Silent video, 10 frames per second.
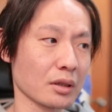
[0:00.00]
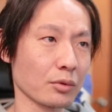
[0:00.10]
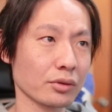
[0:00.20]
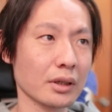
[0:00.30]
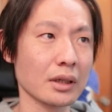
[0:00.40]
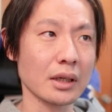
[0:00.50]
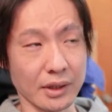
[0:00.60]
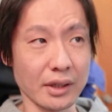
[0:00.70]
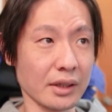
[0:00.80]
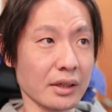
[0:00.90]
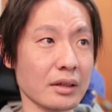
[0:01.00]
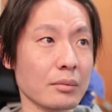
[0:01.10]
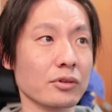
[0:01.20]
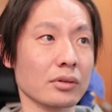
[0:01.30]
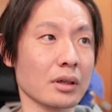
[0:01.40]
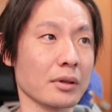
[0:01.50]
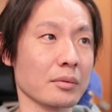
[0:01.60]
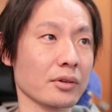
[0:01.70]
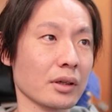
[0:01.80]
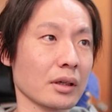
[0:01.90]
したものはギリギリでも構いま
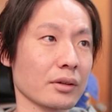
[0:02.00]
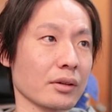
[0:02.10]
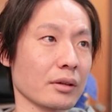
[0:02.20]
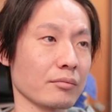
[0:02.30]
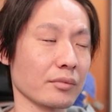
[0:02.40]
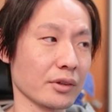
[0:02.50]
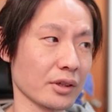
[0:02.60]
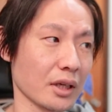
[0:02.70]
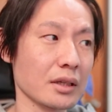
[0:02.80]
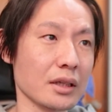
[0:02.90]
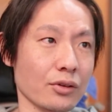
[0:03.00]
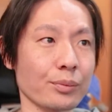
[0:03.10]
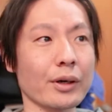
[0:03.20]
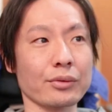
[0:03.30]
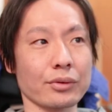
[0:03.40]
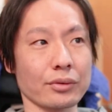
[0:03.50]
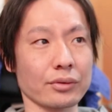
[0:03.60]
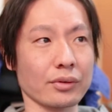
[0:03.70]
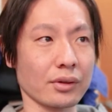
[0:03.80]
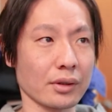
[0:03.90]
せんから全員に配るということ
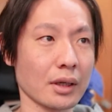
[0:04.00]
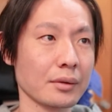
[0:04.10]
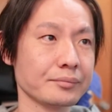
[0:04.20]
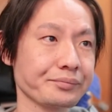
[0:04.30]
ですね。